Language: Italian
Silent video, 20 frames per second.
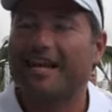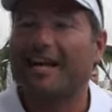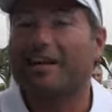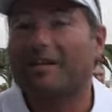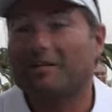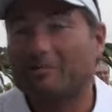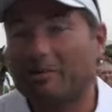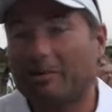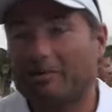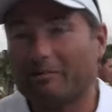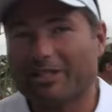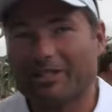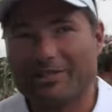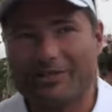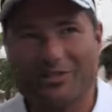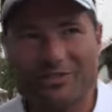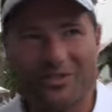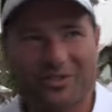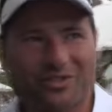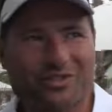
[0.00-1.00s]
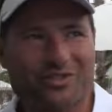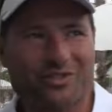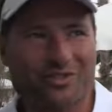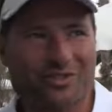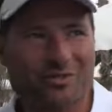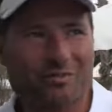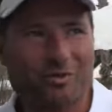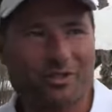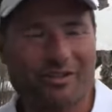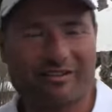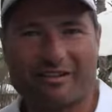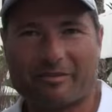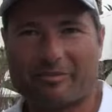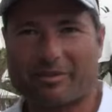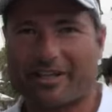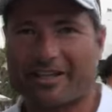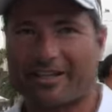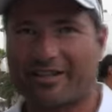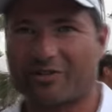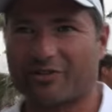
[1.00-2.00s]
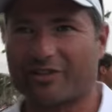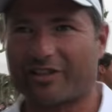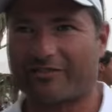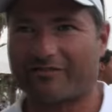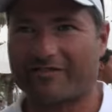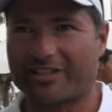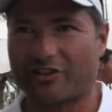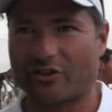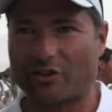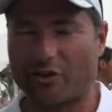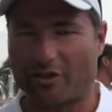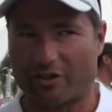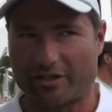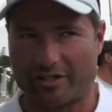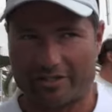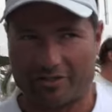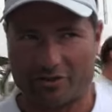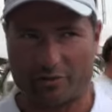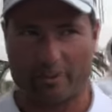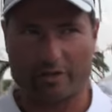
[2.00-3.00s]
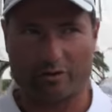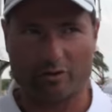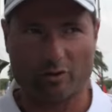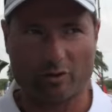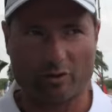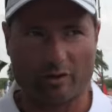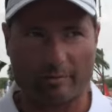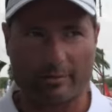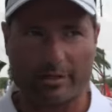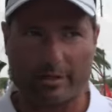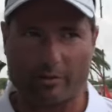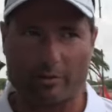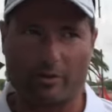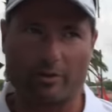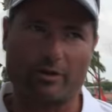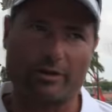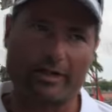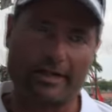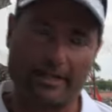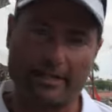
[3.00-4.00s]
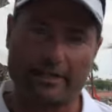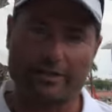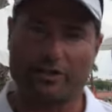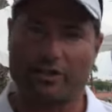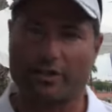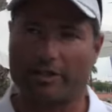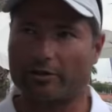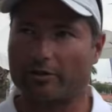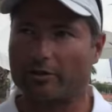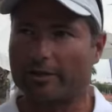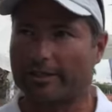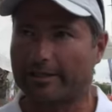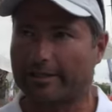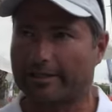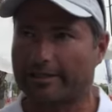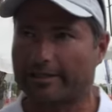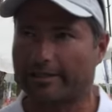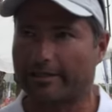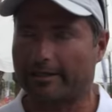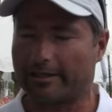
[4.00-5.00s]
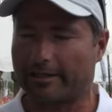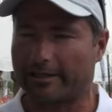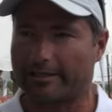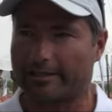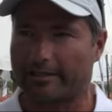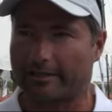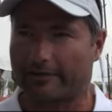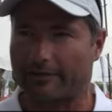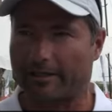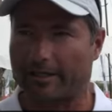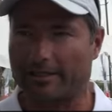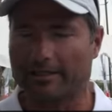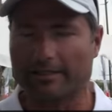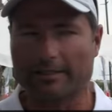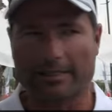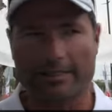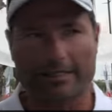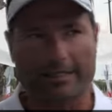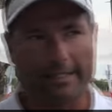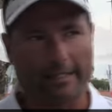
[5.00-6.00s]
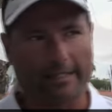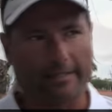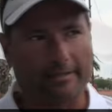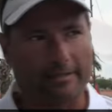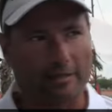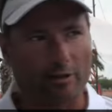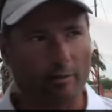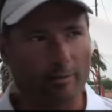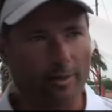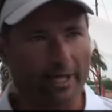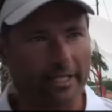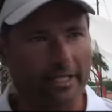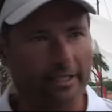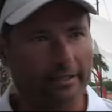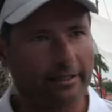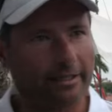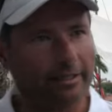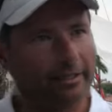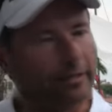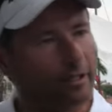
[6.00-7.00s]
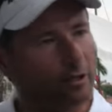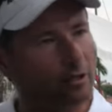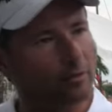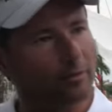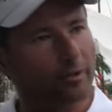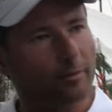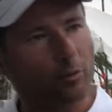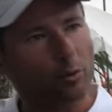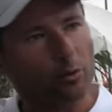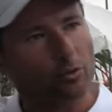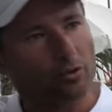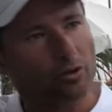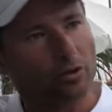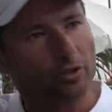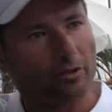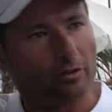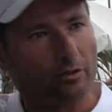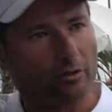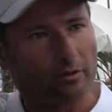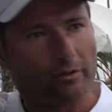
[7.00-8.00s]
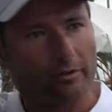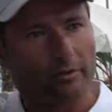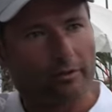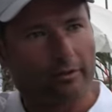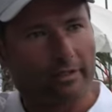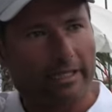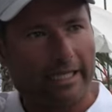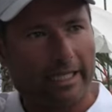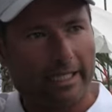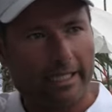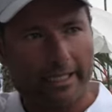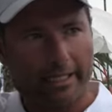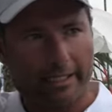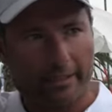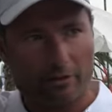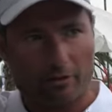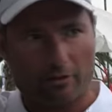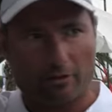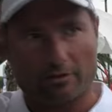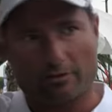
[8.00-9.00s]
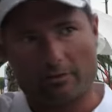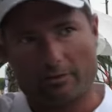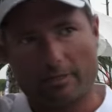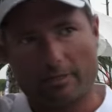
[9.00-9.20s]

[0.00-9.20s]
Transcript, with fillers: Ah beh, meglio di così non si poteva aprire, con tre vittorie e soprattutto abbiamo riagganciato la testa della classifica. Siamo pari a 39 punti con Calero